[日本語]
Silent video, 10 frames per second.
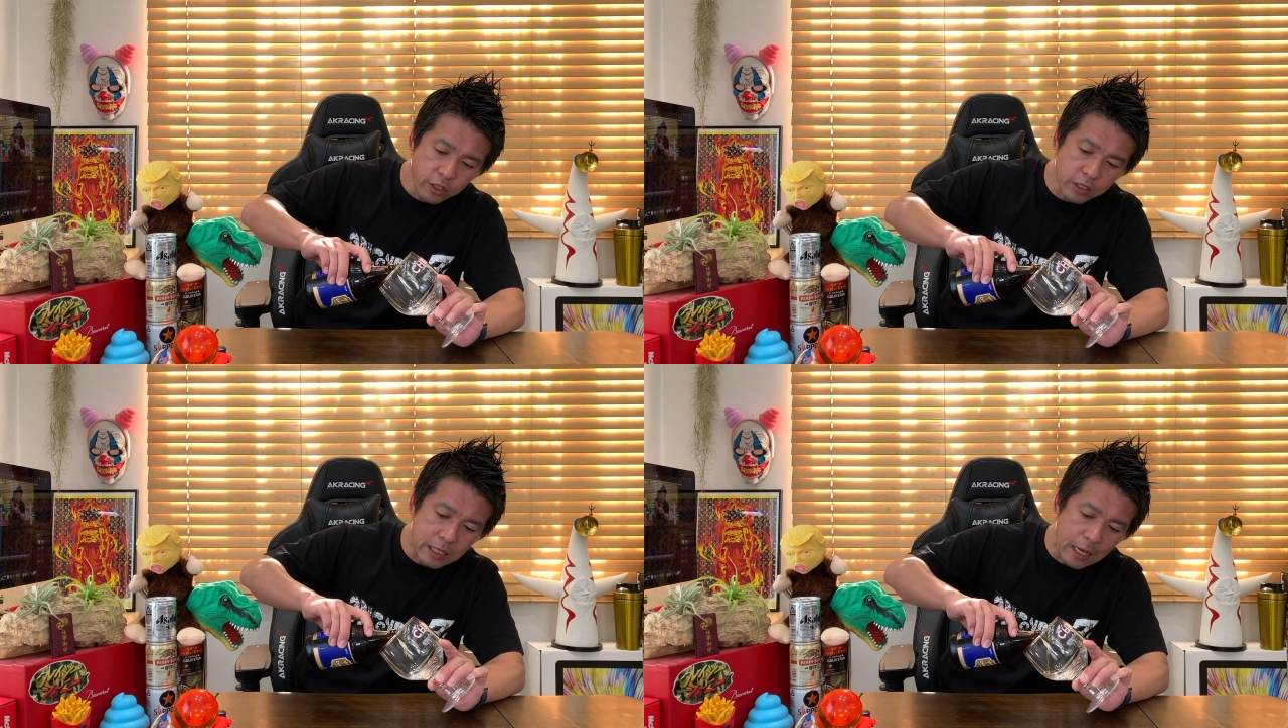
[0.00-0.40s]

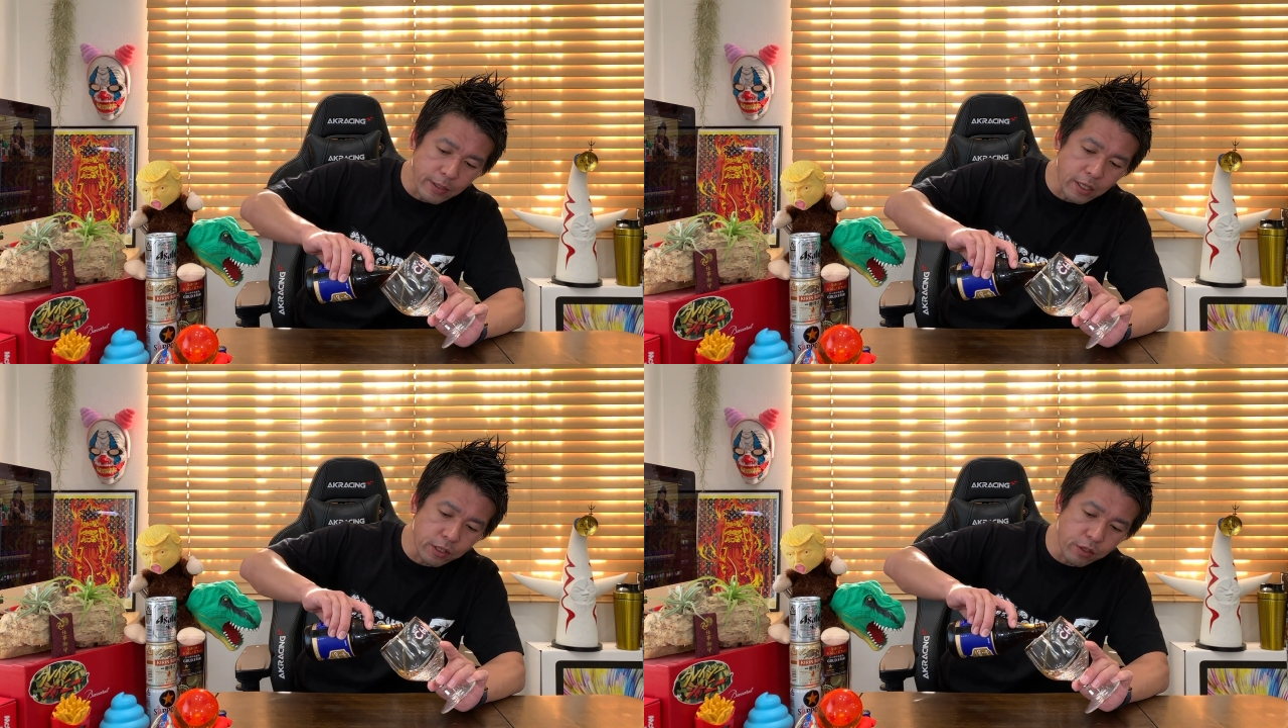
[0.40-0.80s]

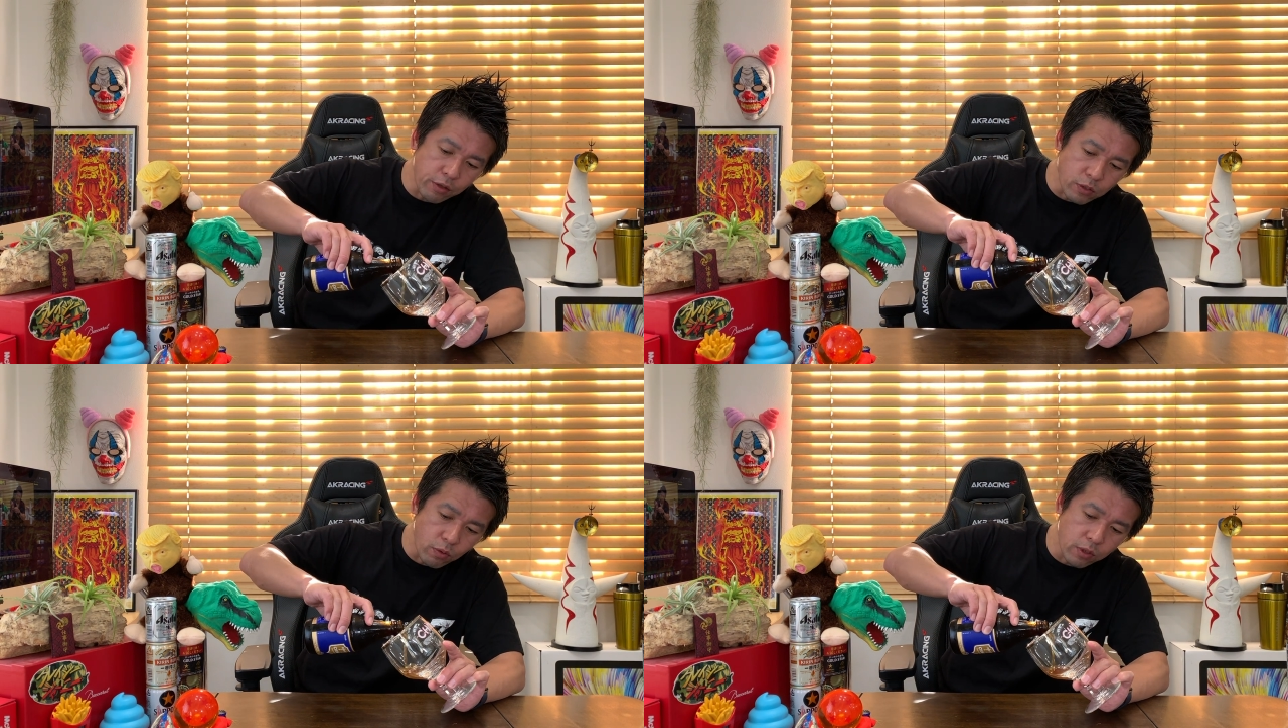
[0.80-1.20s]
幸せっていう
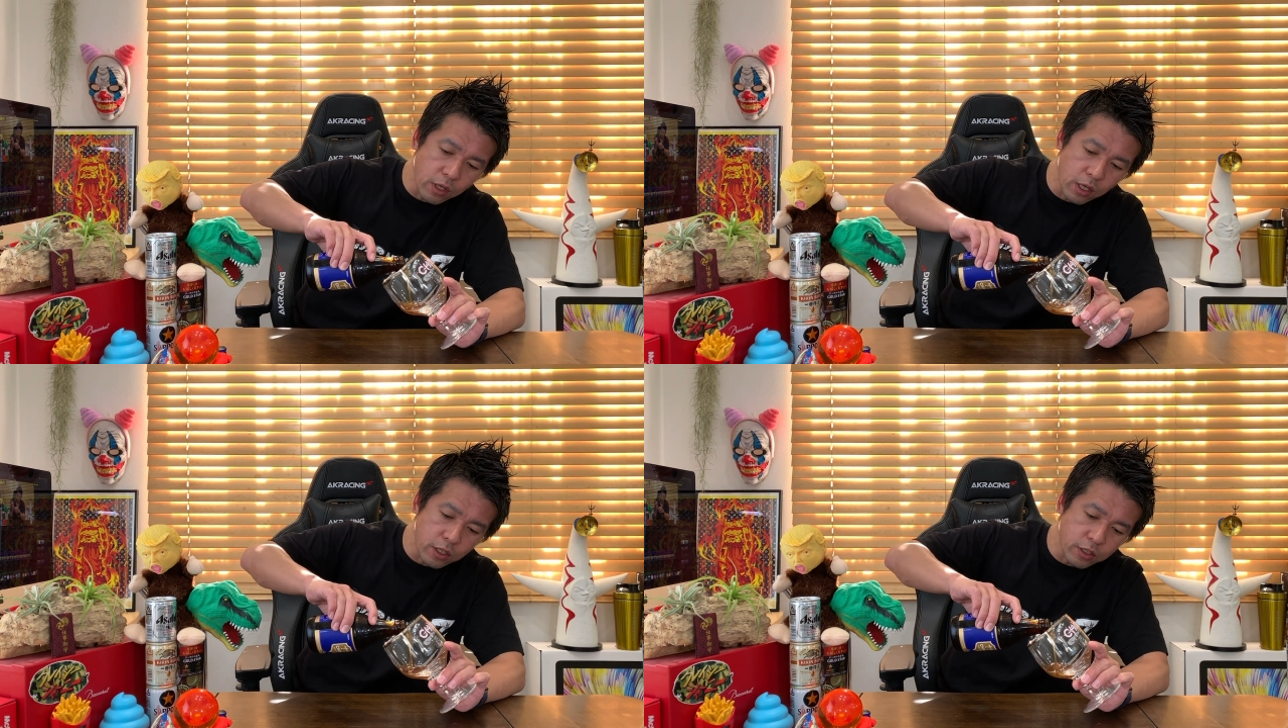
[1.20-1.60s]
ね、そん
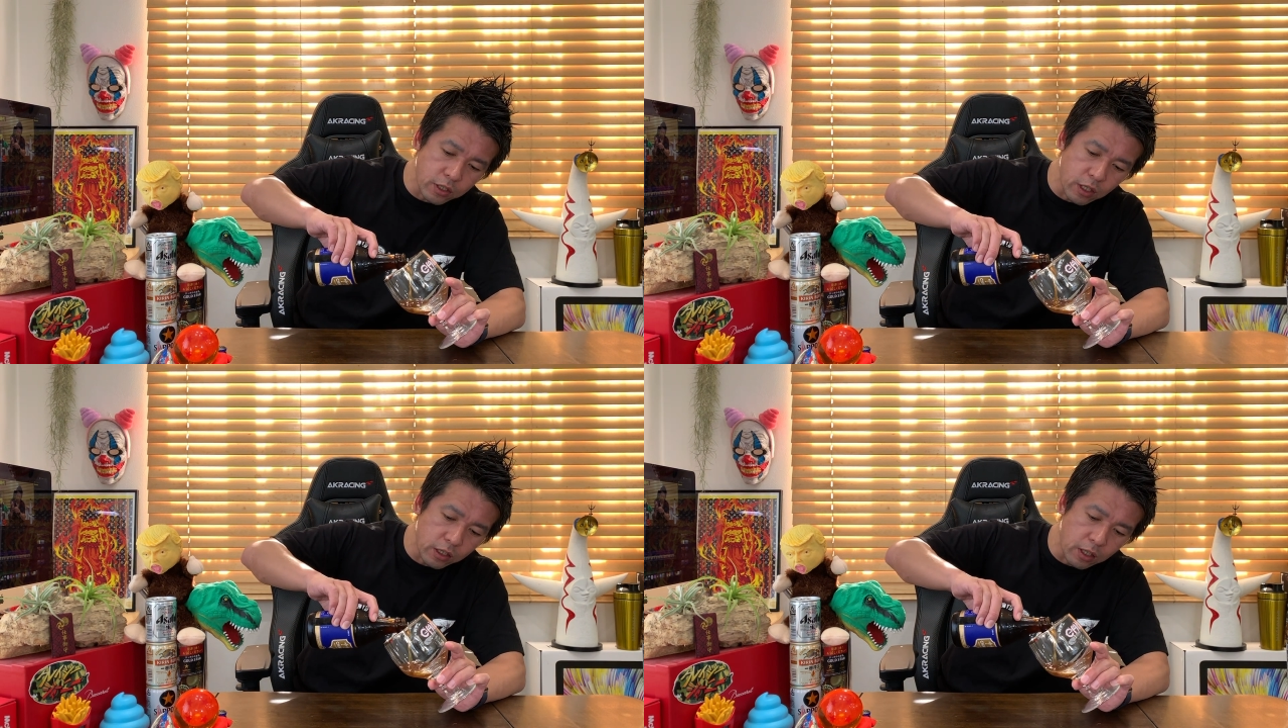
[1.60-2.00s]
な感
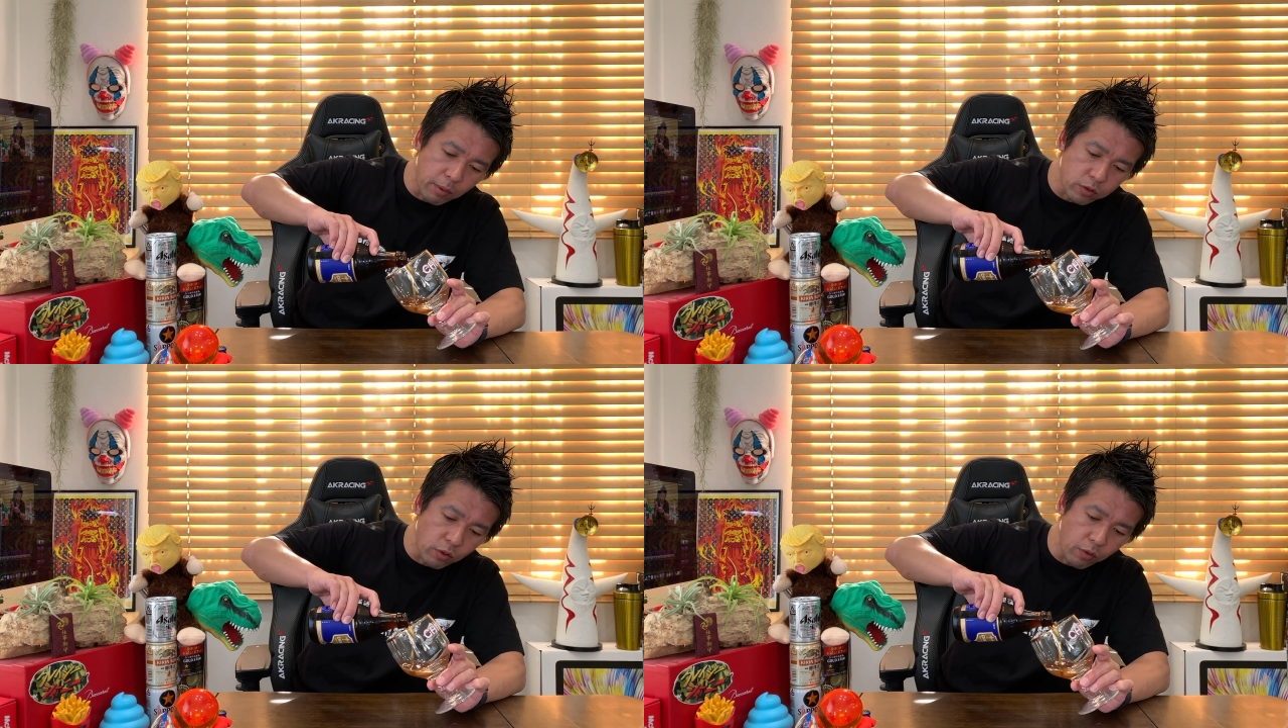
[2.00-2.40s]
じになって
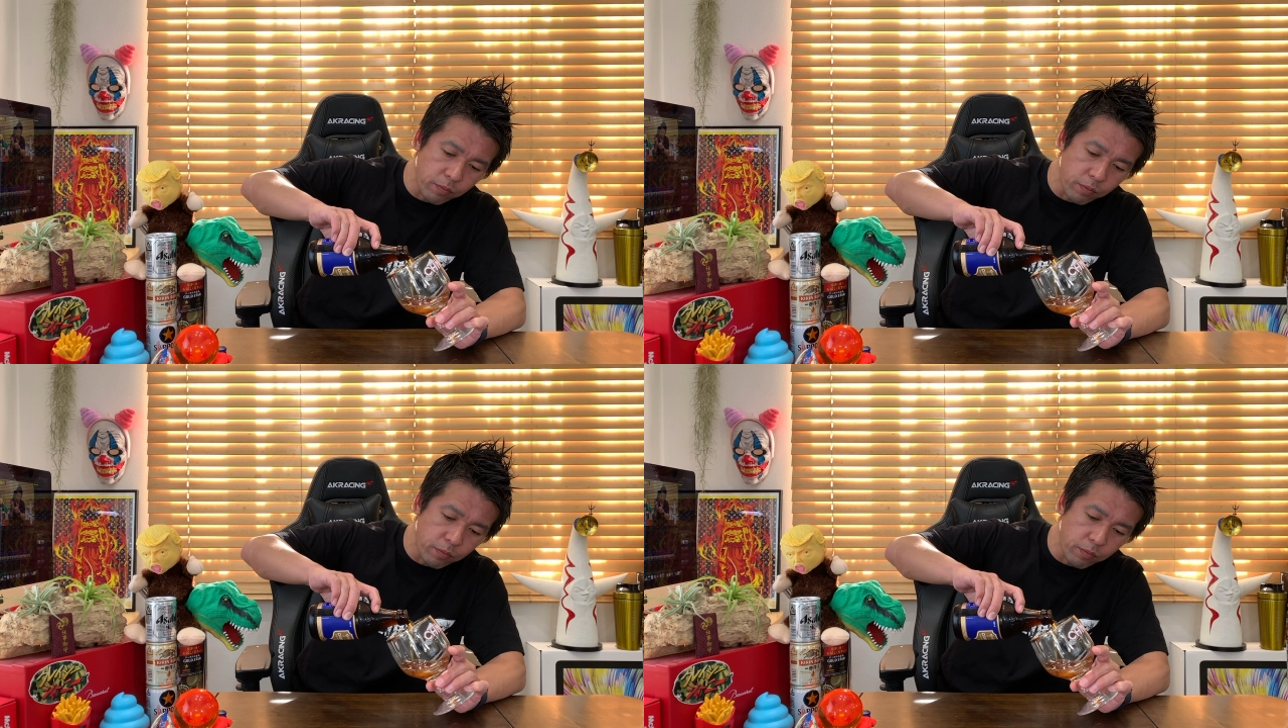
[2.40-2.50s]
ますと。